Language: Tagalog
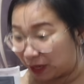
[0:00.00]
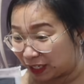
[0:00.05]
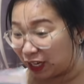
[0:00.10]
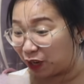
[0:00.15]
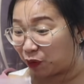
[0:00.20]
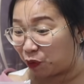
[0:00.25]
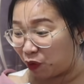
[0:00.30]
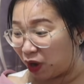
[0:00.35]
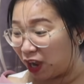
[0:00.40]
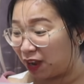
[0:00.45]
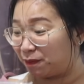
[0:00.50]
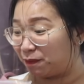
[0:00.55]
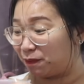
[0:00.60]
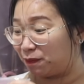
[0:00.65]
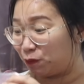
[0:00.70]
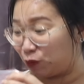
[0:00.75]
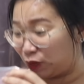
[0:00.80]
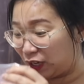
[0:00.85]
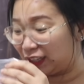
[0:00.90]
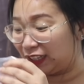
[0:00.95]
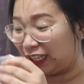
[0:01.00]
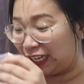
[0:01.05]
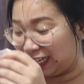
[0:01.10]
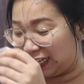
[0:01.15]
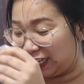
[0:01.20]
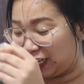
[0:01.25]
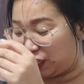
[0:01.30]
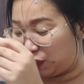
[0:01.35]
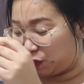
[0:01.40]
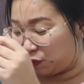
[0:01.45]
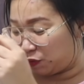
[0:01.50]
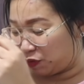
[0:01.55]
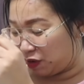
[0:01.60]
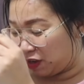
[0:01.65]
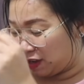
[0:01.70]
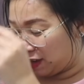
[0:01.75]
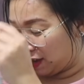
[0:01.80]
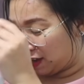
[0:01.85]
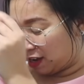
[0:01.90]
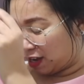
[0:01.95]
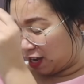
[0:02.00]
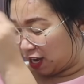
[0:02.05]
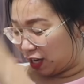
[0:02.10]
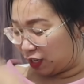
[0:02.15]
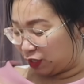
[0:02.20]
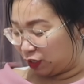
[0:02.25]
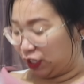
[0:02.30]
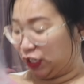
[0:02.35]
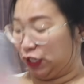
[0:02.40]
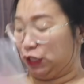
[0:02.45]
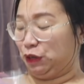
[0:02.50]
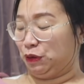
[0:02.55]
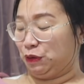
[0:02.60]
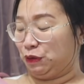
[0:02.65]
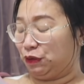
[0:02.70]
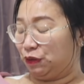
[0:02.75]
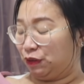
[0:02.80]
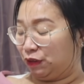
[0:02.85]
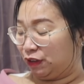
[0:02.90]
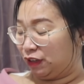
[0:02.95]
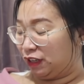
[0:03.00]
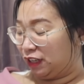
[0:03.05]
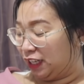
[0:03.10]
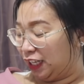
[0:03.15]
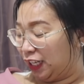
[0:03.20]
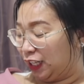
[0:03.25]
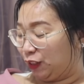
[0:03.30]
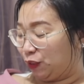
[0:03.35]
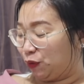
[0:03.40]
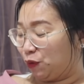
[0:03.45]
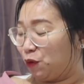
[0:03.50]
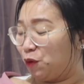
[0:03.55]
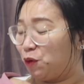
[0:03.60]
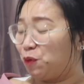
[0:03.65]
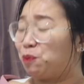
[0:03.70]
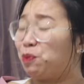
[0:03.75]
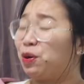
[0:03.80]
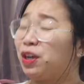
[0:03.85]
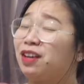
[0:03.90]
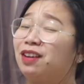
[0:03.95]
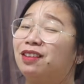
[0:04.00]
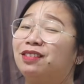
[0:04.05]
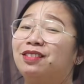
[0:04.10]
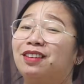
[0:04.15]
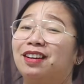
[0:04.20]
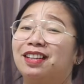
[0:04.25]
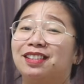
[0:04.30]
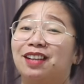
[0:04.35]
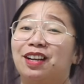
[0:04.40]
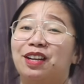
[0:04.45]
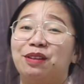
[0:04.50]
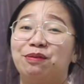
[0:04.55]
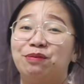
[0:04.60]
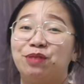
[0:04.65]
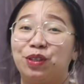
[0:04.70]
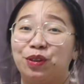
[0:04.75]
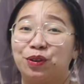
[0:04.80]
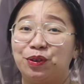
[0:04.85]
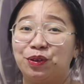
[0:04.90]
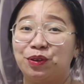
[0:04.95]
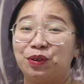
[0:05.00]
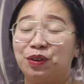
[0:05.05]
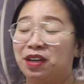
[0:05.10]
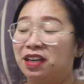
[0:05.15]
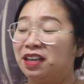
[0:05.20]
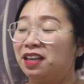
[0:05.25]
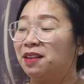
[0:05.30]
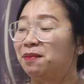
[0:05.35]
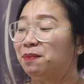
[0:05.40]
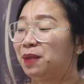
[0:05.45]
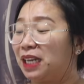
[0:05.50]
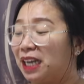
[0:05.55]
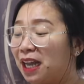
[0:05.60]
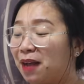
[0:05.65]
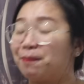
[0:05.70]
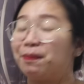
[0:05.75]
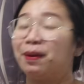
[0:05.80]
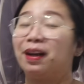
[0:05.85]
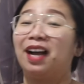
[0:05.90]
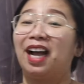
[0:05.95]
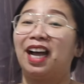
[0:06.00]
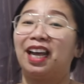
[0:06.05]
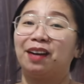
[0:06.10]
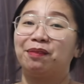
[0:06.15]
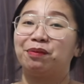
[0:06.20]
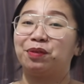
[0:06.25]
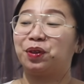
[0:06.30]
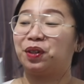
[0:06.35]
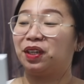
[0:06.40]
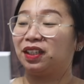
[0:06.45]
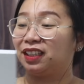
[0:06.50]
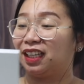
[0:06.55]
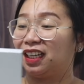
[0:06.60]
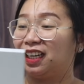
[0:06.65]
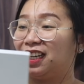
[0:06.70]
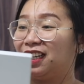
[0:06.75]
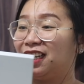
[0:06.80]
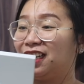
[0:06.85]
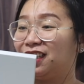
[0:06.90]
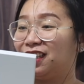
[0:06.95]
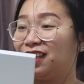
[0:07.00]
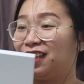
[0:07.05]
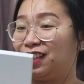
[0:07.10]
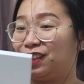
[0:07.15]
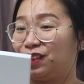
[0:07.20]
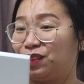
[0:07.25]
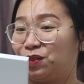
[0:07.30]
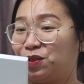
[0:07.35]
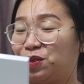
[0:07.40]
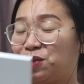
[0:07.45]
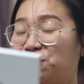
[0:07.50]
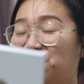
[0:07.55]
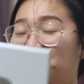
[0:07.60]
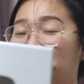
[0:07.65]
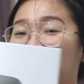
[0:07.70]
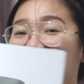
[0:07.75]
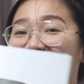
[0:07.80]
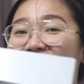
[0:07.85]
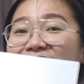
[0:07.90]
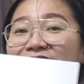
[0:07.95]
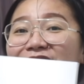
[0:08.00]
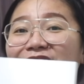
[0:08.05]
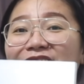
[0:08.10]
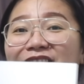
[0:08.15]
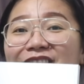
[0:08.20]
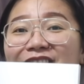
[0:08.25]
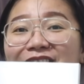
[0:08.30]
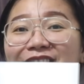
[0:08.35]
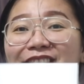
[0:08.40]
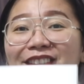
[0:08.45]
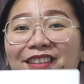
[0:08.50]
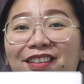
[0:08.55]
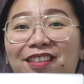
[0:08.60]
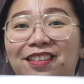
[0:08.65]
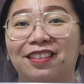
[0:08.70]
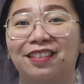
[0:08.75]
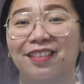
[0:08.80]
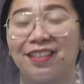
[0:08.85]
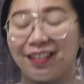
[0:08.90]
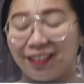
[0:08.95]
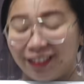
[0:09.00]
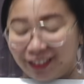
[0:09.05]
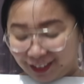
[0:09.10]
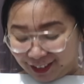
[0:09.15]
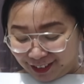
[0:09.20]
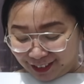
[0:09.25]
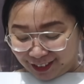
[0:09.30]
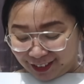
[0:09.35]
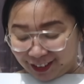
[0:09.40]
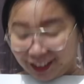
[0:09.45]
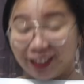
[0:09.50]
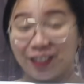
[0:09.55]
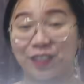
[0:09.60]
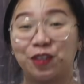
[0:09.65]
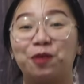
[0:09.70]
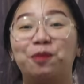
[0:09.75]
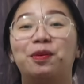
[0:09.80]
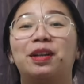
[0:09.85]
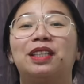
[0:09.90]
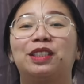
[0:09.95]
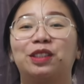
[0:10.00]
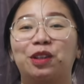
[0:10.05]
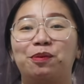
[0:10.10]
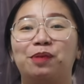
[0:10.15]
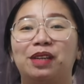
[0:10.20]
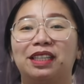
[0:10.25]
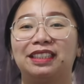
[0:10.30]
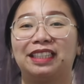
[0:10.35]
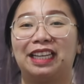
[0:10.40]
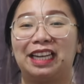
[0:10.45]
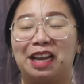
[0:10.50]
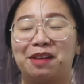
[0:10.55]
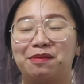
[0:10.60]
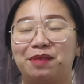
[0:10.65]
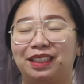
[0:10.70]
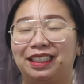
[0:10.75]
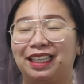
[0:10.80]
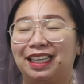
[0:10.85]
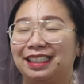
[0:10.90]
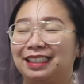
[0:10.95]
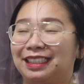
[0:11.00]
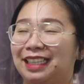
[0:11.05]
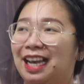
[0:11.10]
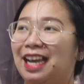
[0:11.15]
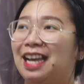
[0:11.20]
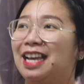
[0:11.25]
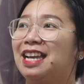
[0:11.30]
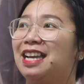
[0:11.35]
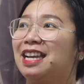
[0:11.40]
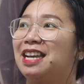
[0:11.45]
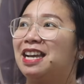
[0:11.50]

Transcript: pag nakuha muna talaga yung ano niyo ito. Oh my God, guys! Alam niyo, pinapangarap ko lang talaga na ito. Oh my gosh! Ang ganda! Sobra-sobrang salamat guys ha.